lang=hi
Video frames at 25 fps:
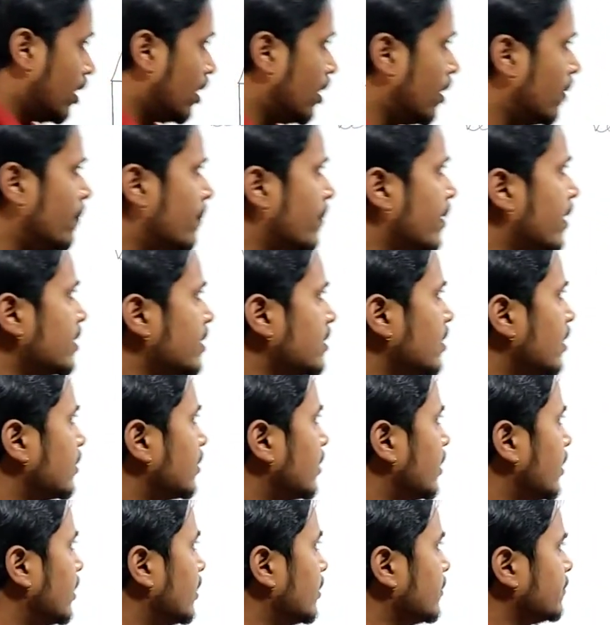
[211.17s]
अब नेक्स्ट
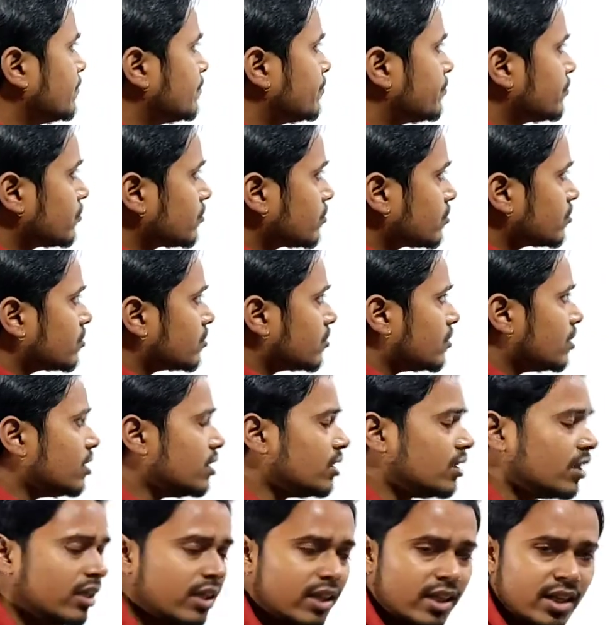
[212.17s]
आता है
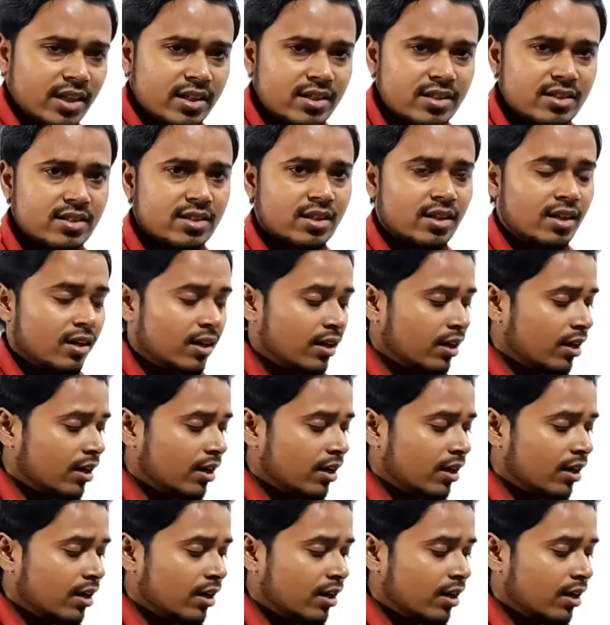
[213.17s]
एड्स